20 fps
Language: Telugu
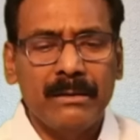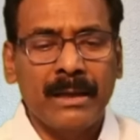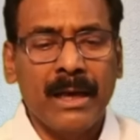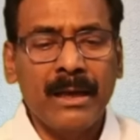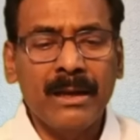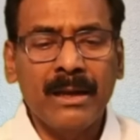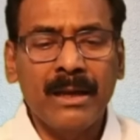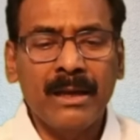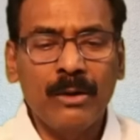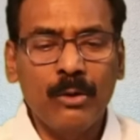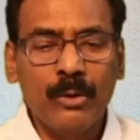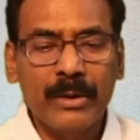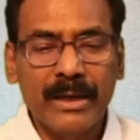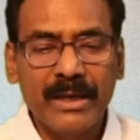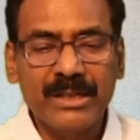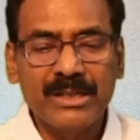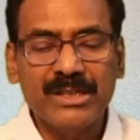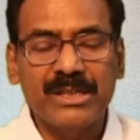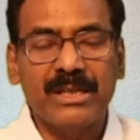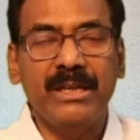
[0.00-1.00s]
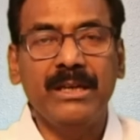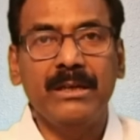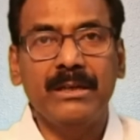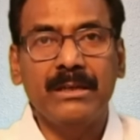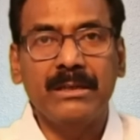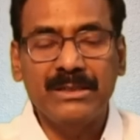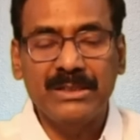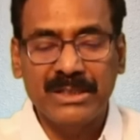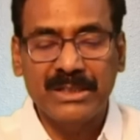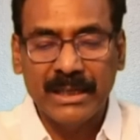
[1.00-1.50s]
నారా లోకేష్కి
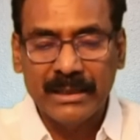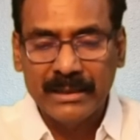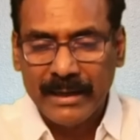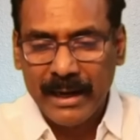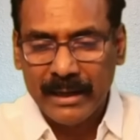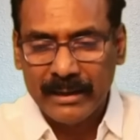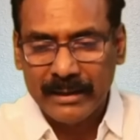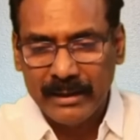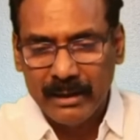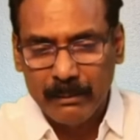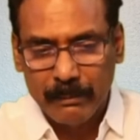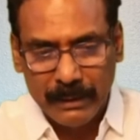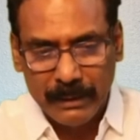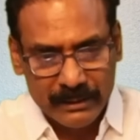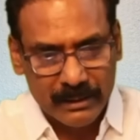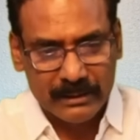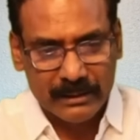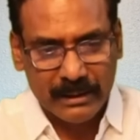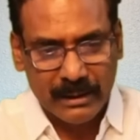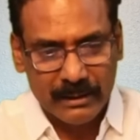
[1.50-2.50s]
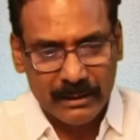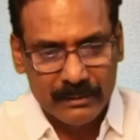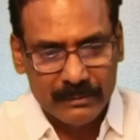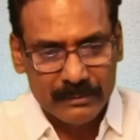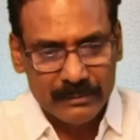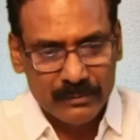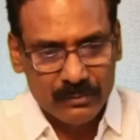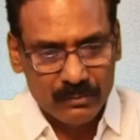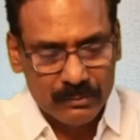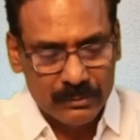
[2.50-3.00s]
జెడ్ కేటగిరీ భద్రత
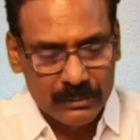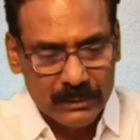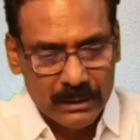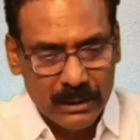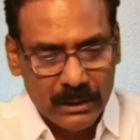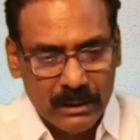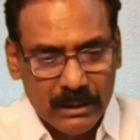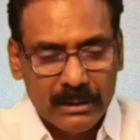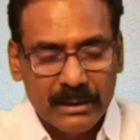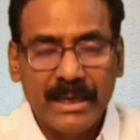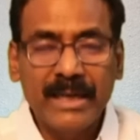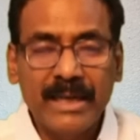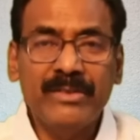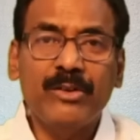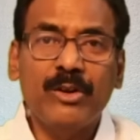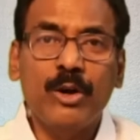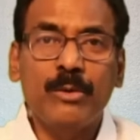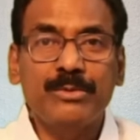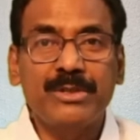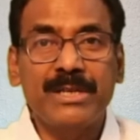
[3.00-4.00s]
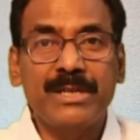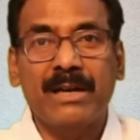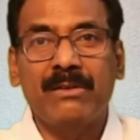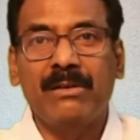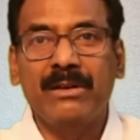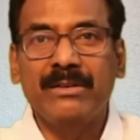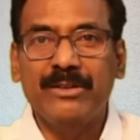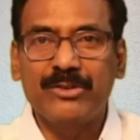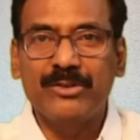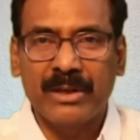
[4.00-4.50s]
కేంద్ర హోంశాఖ
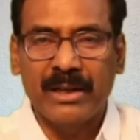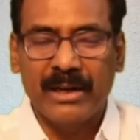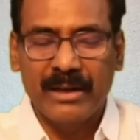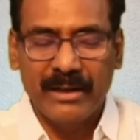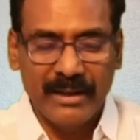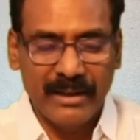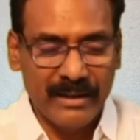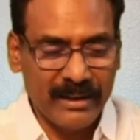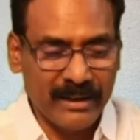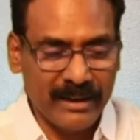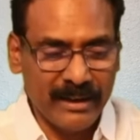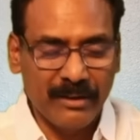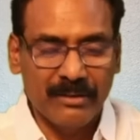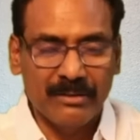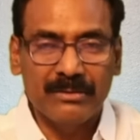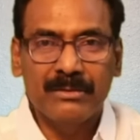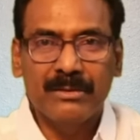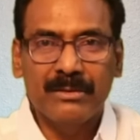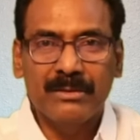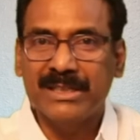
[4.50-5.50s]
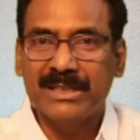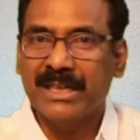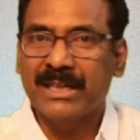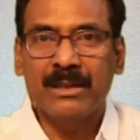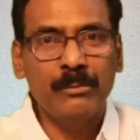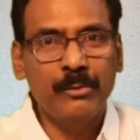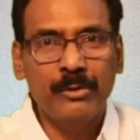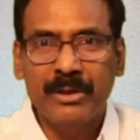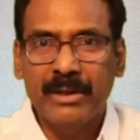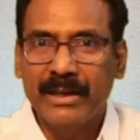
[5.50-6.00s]
వాళ్ళు తీసుకున్నారండి ఈ నిర్ణయం
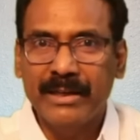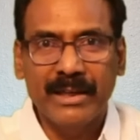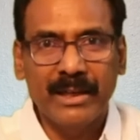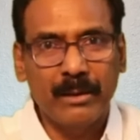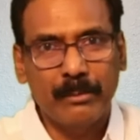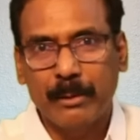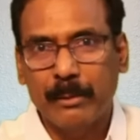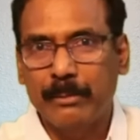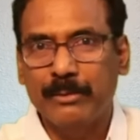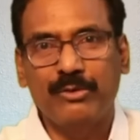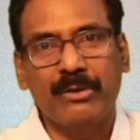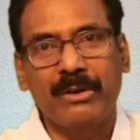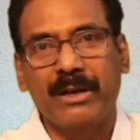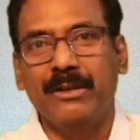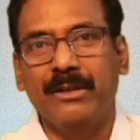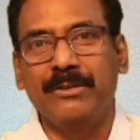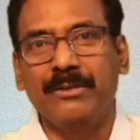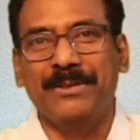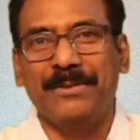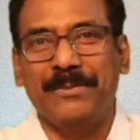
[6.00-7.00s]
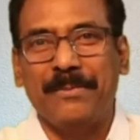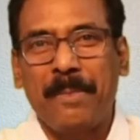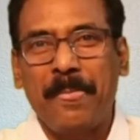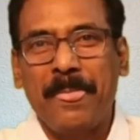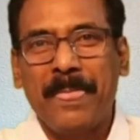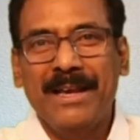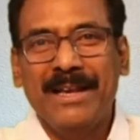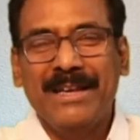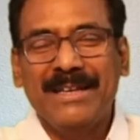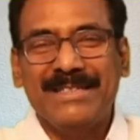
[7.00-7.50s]
జగన్మోహన్ రెడ్డి గారి ప్రభుత్వం కాదు
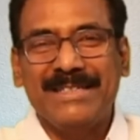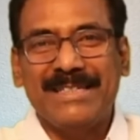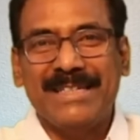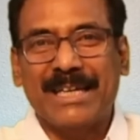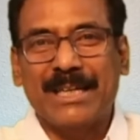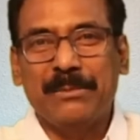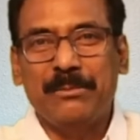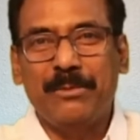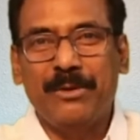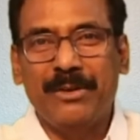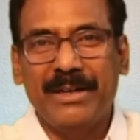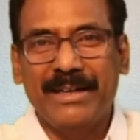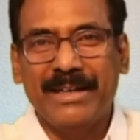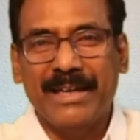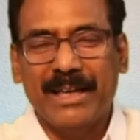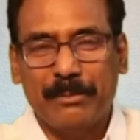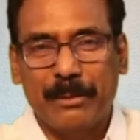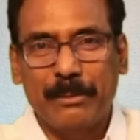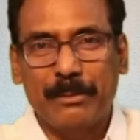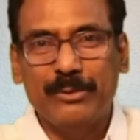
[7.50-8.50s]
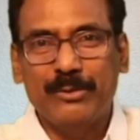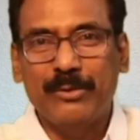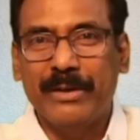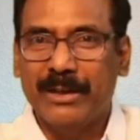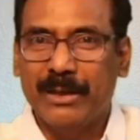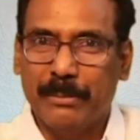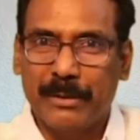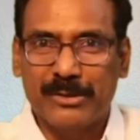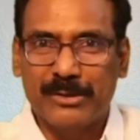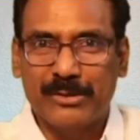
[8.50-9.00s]
జగన్మోహన్ రెడ్డి గారి ప్రభుత్వం
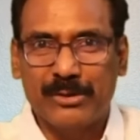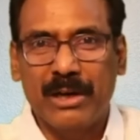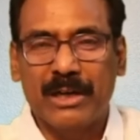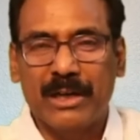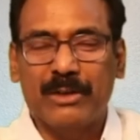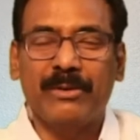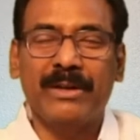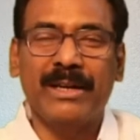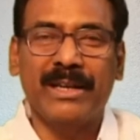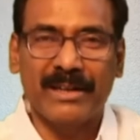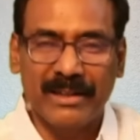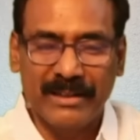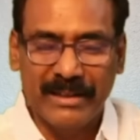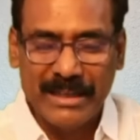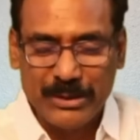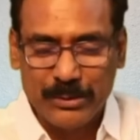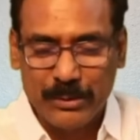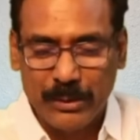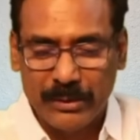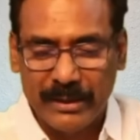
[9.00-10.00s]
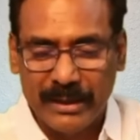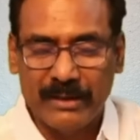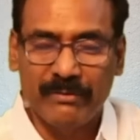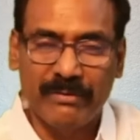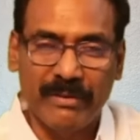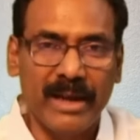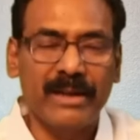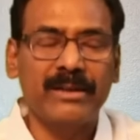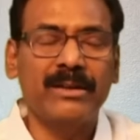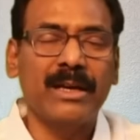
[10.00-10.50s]
ఎట్టి పరిస్థితుల్లో అటువంటి నిర్ణయం తీసుకోదు
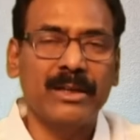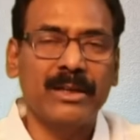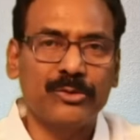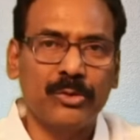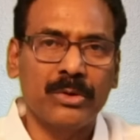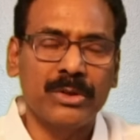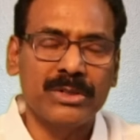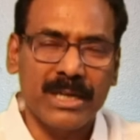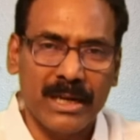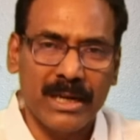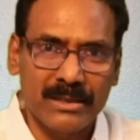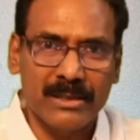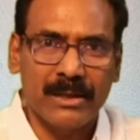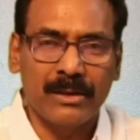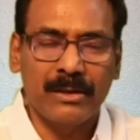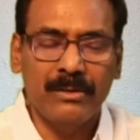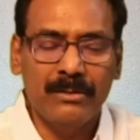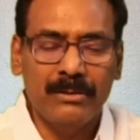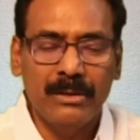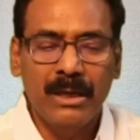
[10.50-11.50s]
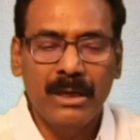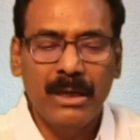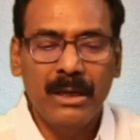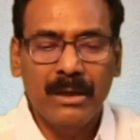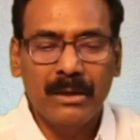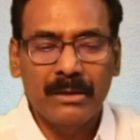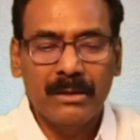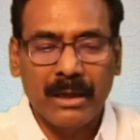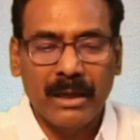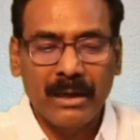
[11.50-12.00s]
ఇన్ఫ్యాక్ట్ గతంలో చాలాసార్లు
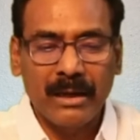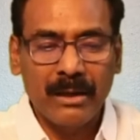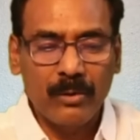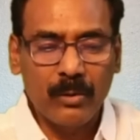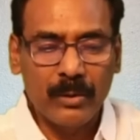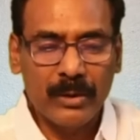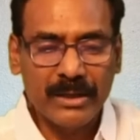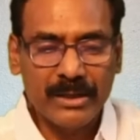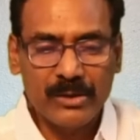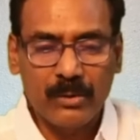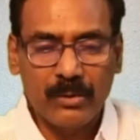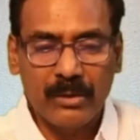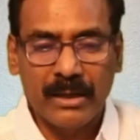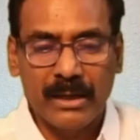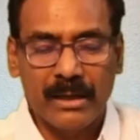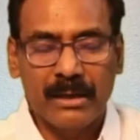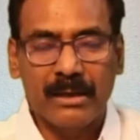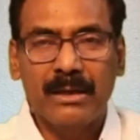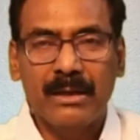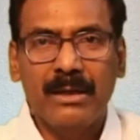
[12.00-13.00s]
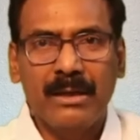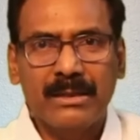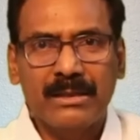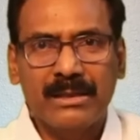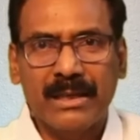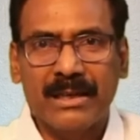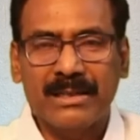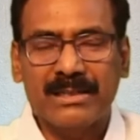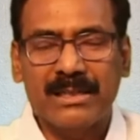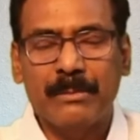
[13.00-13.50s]
నారా లోకేష్ కూడా
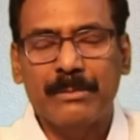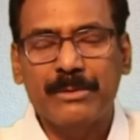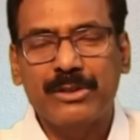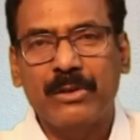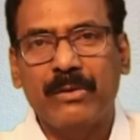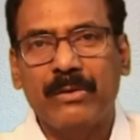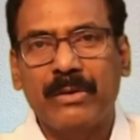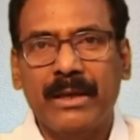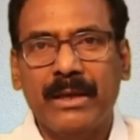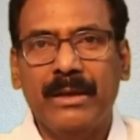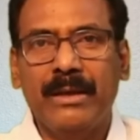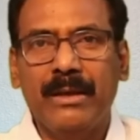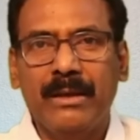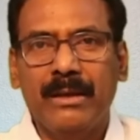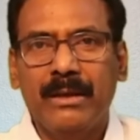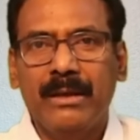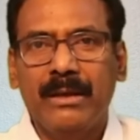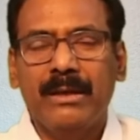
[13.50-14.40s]
చాలా సమస్యలు ఉన్నాయి